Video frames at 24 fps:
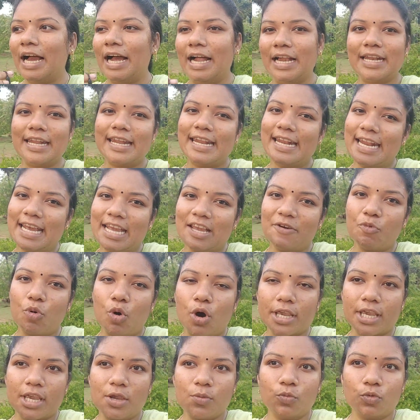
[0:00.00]
அண்ட் இன்றைக்கி
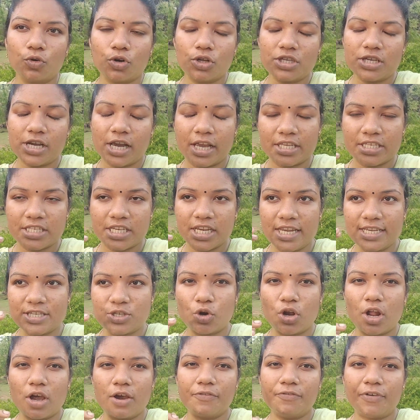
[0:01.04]
வாக்கிங் முடிஞ்சாச்சு
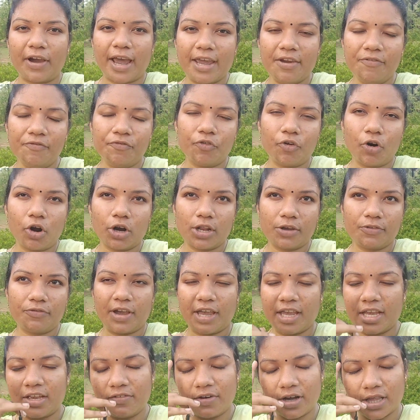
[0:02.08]
ஸோ நான் ஃபைவ் ஃபார்ட்டி
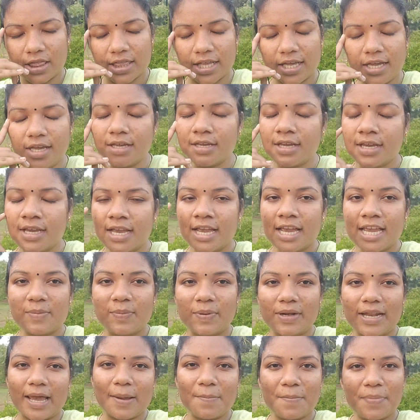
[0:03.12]
ஃபைவ்க்கு வந்தேன்
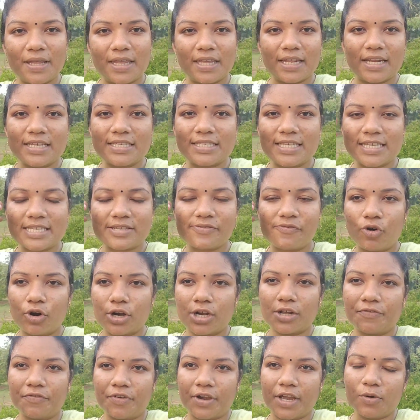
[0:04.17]
இப்போ டைம் பார்த்திங்கன்னா சிக்ஸ்
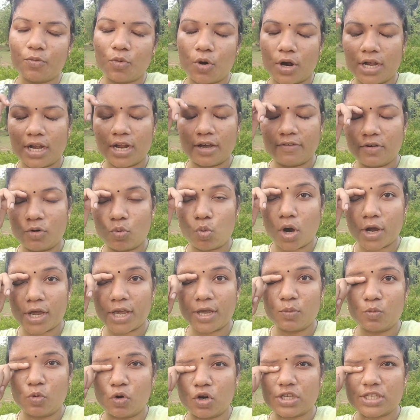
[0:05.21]
ஃபார்ட்டி ஃபைவ் ஒன் ஹவர்
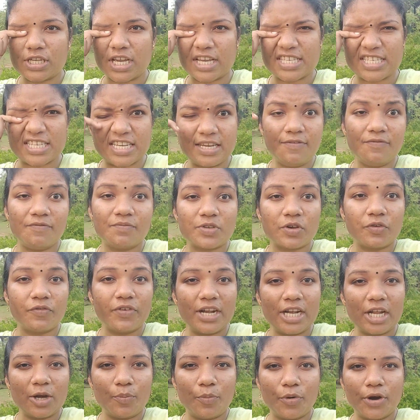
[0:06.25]
வாக்கிங் முடிச்சாச்சு ஸோ
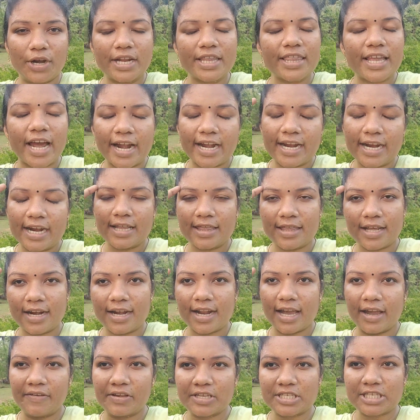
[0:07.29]
வீட்டுக்கு போயிட்டு தண்ணியிலேருந்து
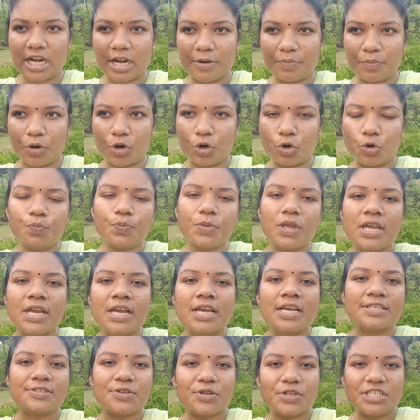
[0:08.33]
தான் டேவை ஸ்டார்ட் பண்ணும்
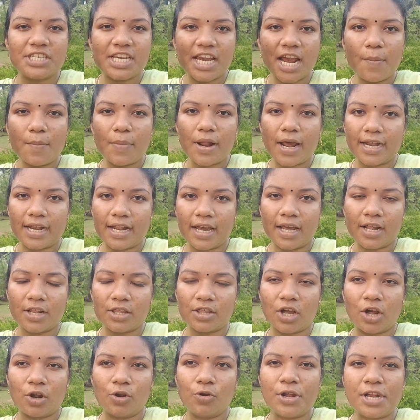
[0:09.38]
ஸோ ஜிஎம் டயட்டாக
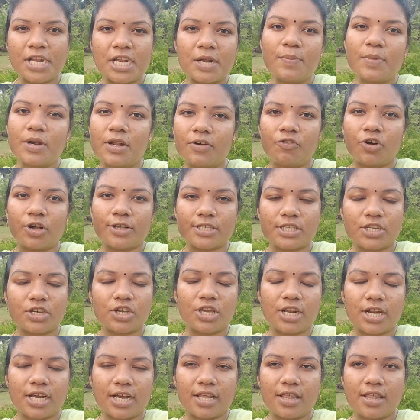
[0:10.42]
இருந்தாலும் இன்டர்மீடியட் ஃபாஸ்டிங்
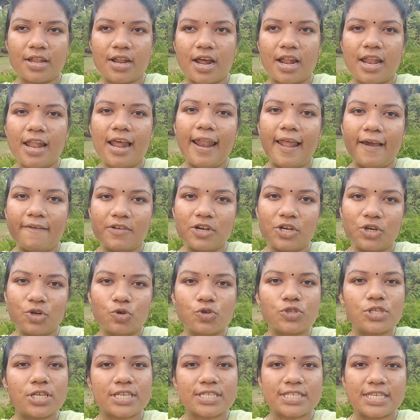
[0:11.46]
இருக்கிறதுனால லெவன் டு
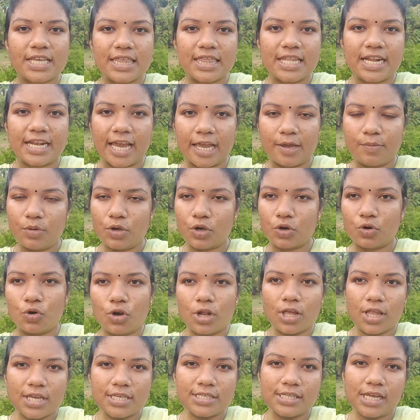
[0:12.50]
சிக்ஸ் இந்த
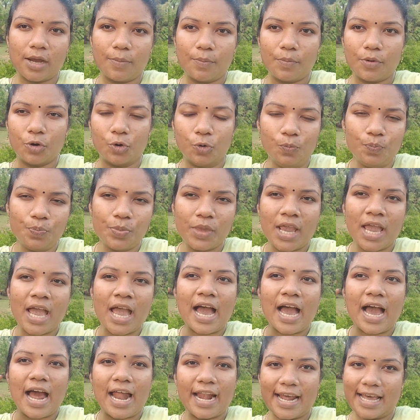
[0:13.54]
டைமிங்குள்ளே தான் சாப்பிட்ணும்
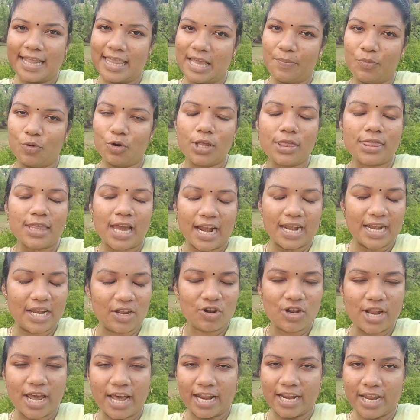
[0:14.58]
அண்ட் அதே போல்
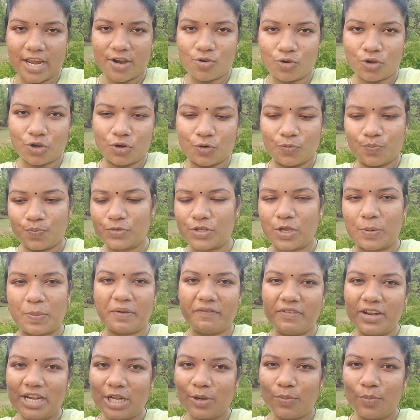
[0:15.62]
தண்ணி நிறையா குடிக்கணும் ஸோ
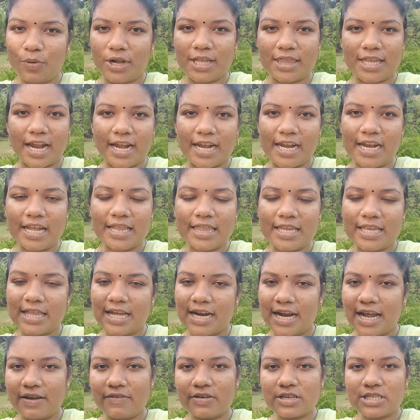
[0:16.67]
இப்போ வீட்டுக்கு போயிட்டு தண்ணியிலேருந்து
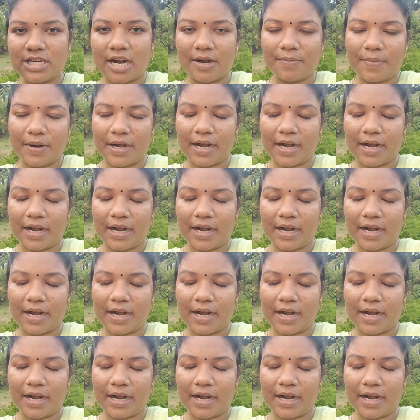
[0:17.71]
இந்த டேவை ஸ்டார்ட்